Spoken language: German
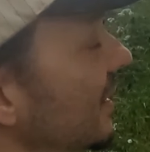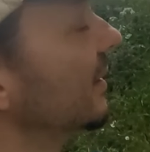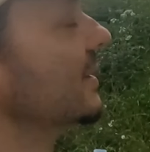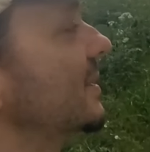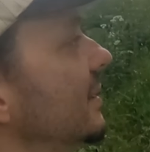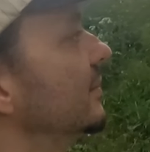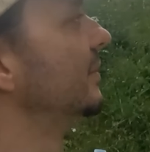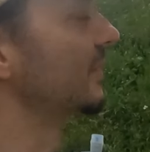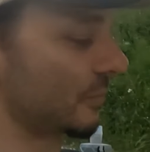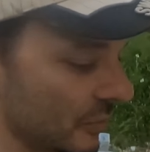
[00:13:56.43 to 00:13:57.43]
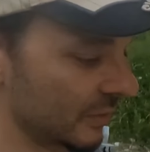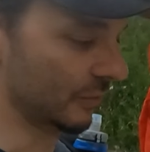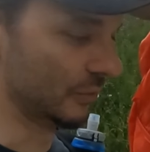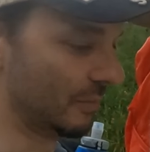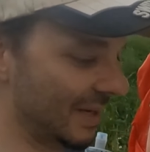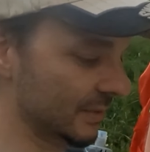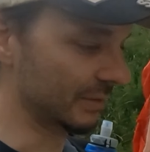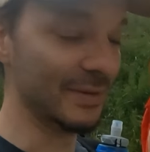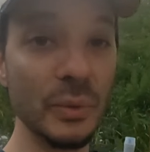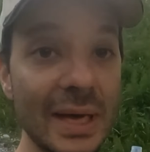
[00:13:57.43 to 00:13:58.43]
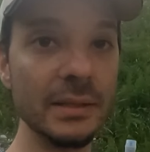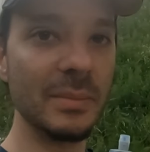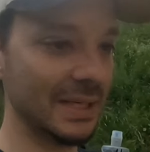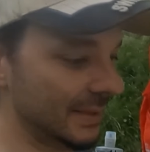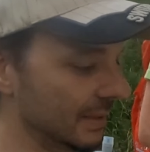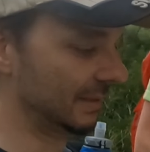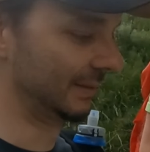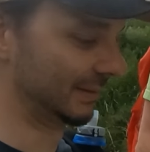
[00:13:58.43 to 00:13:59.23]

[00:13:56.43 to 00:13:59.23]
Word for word: was anderes irgendwie, was du sonst noch so machst oder was du gerne machst?